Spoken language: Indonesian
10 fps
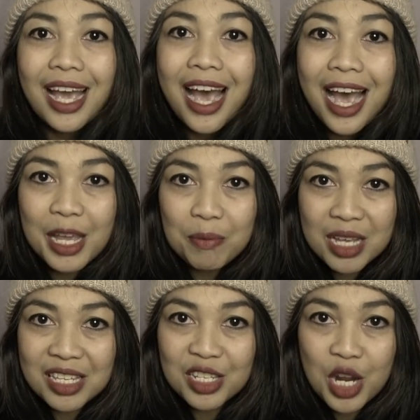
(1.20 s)
Hai
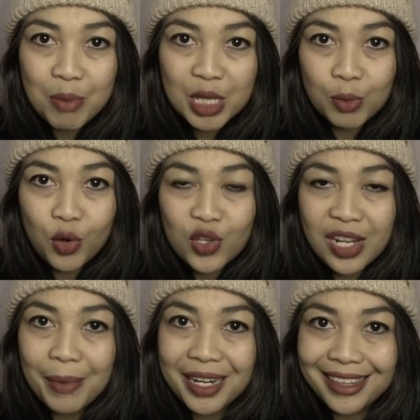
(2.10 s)
Mbak Sis dan Mas Bro,
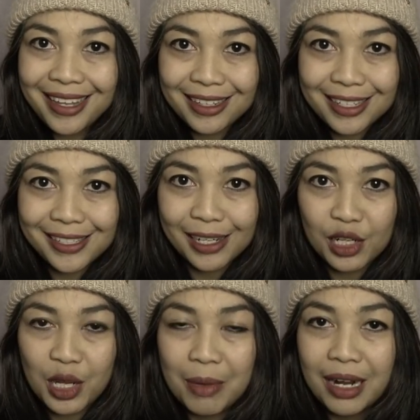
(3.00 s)
selamat datang di
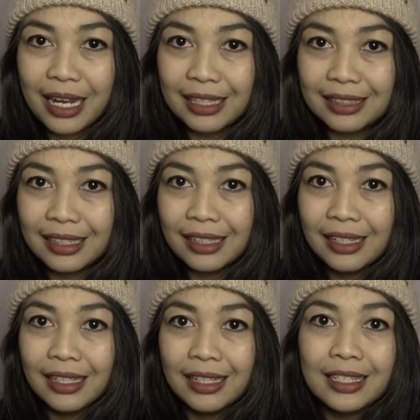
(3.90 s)
channelnya Mbak Ngat.
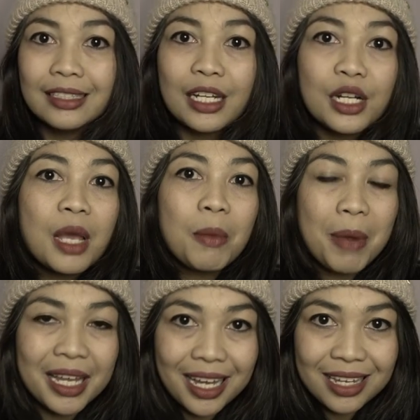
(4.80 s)
Channel yang
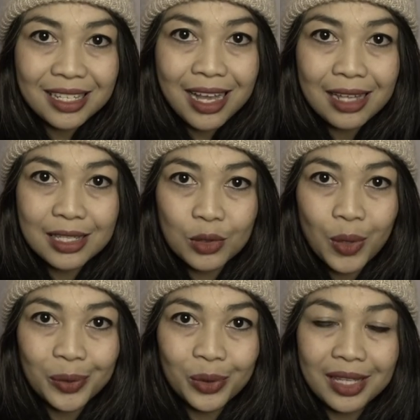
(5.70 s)
membagikan segala
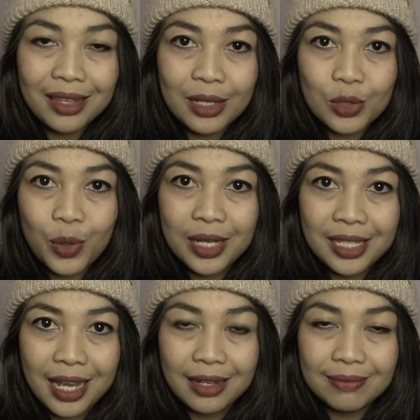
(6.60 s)
sesuatu tentang
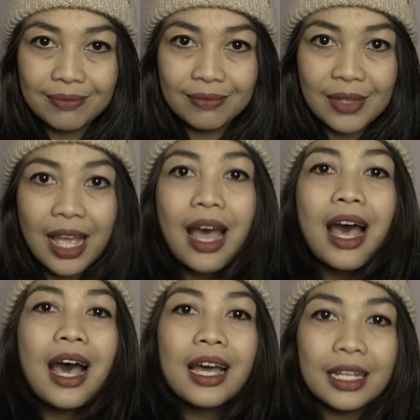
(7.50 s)
Swedia.
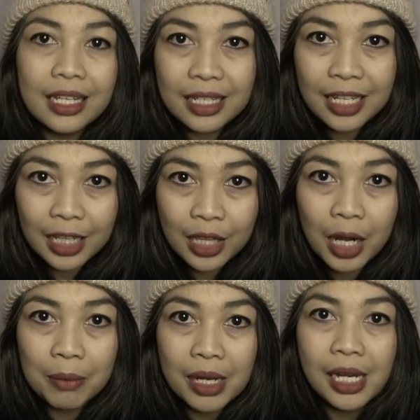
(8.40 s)
Hari ini kita
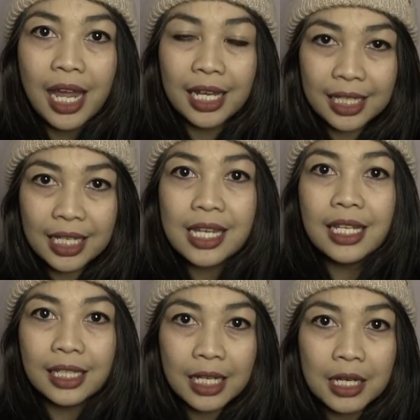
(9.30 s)
kembali lagi
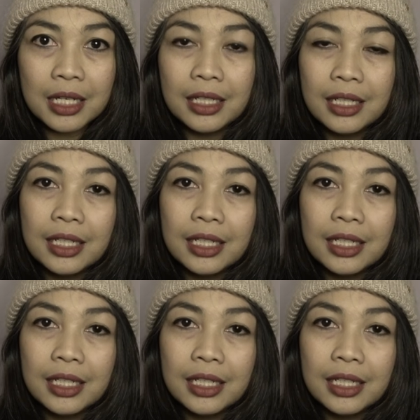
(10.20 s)
ke